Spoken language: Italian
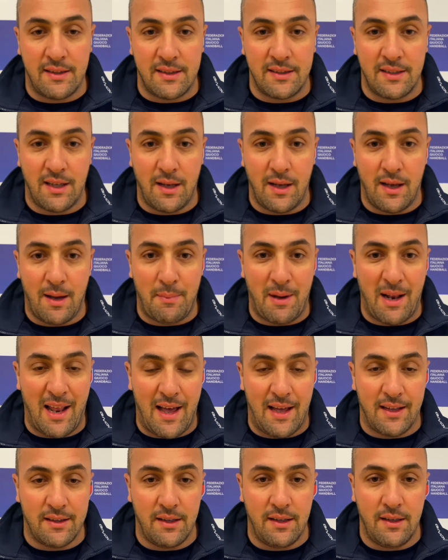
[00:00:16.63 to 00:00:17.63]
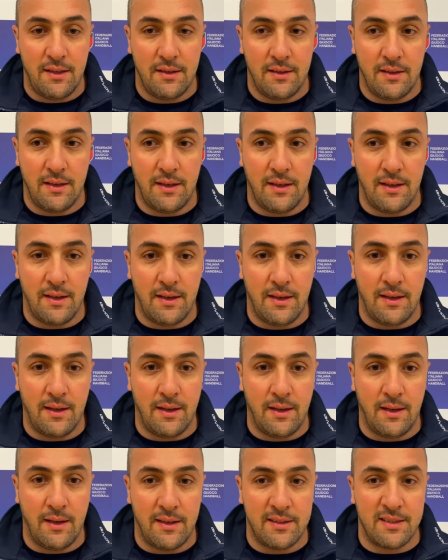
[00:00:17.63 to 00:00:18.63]
tanti ammalati
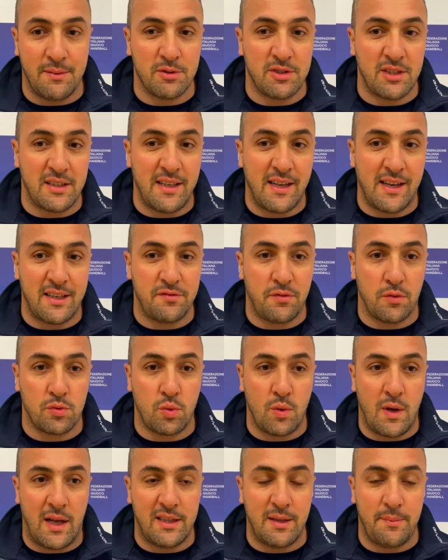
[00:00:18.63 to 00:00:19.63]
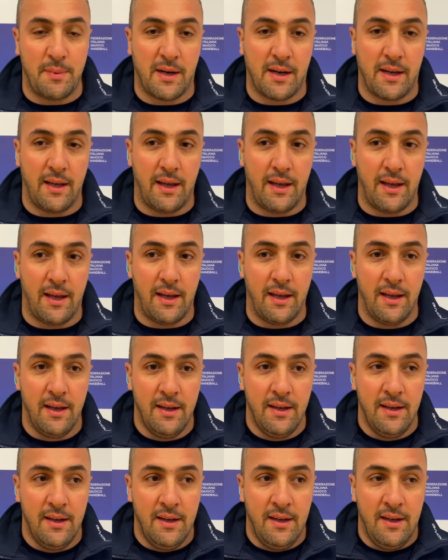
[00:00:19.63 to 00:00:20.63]
eh, e siamo stati anche sfortunati perché
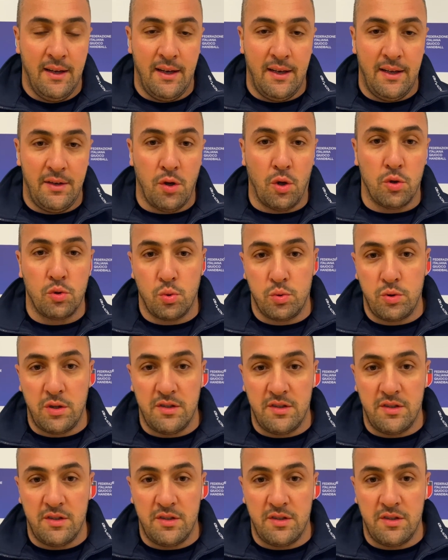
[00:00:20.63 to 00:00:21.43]
eh, non tutti